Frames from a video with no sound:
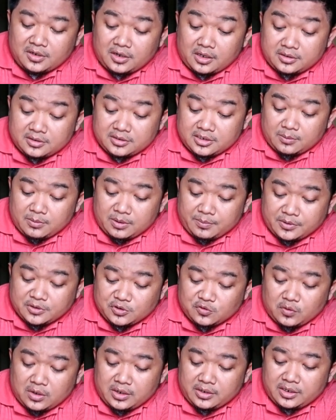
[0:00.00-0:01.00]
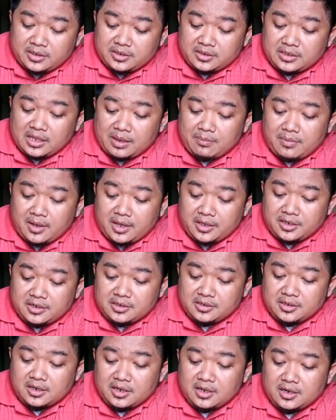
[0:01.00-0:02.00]
nanti sama penjualnya
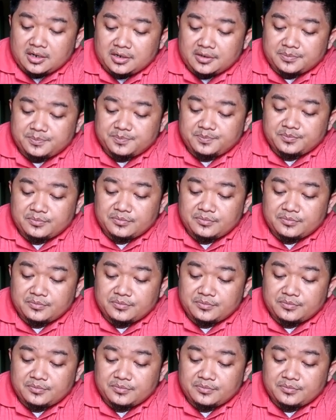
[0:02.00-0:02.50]
ditambahin dengan